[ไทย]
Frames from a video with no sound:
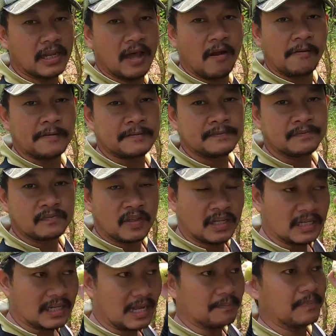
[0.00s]
จเนี่ยเดี๋ย
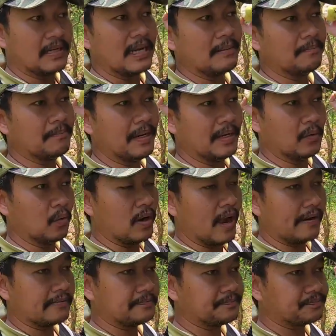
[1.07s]
วกลับไปทำเมนู
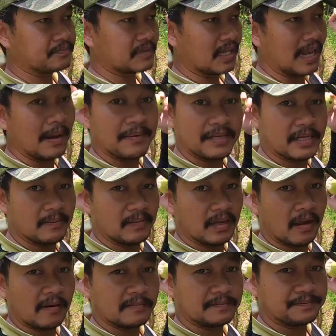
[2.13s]
ละจะทำอีกคลิปหนึ่
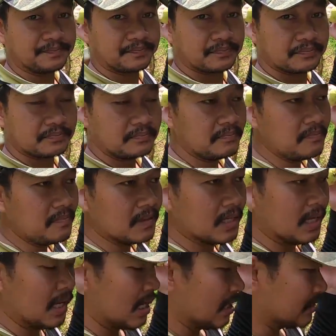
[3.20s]
ง
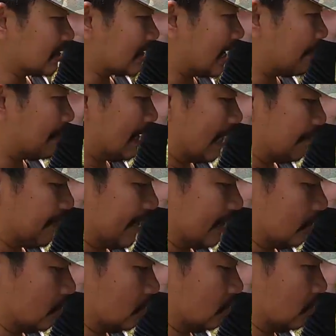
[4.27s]
จะกลับไปทำเม
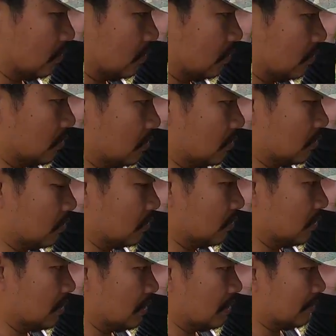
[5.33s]
นู
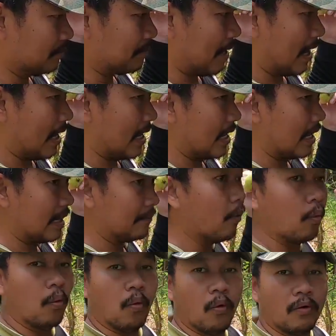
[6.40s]
ปลา
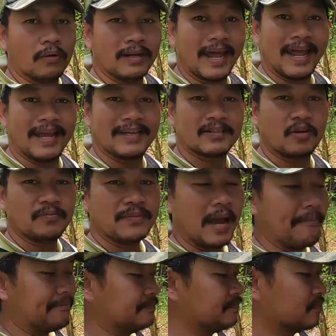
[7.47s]
บูนะต้ม
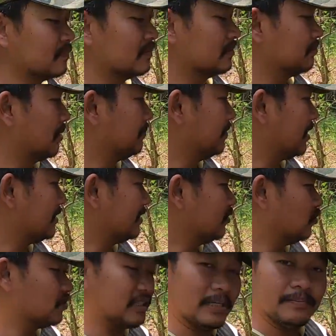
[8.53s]
ยำเพื่อนๆที่
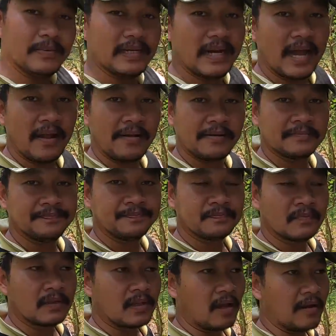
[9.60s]
ดูคลิปนี้นะ
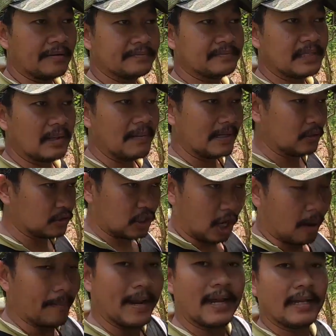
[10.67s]
ก็สามารถดูต่
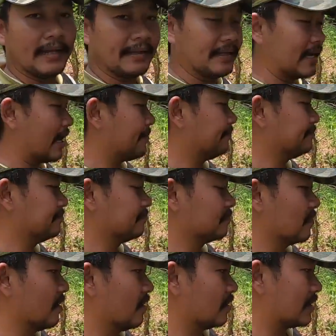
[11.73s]
อไปได้เลยนะครับ
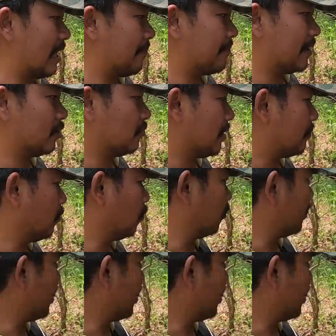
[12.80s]
ทำเมนูปลาบู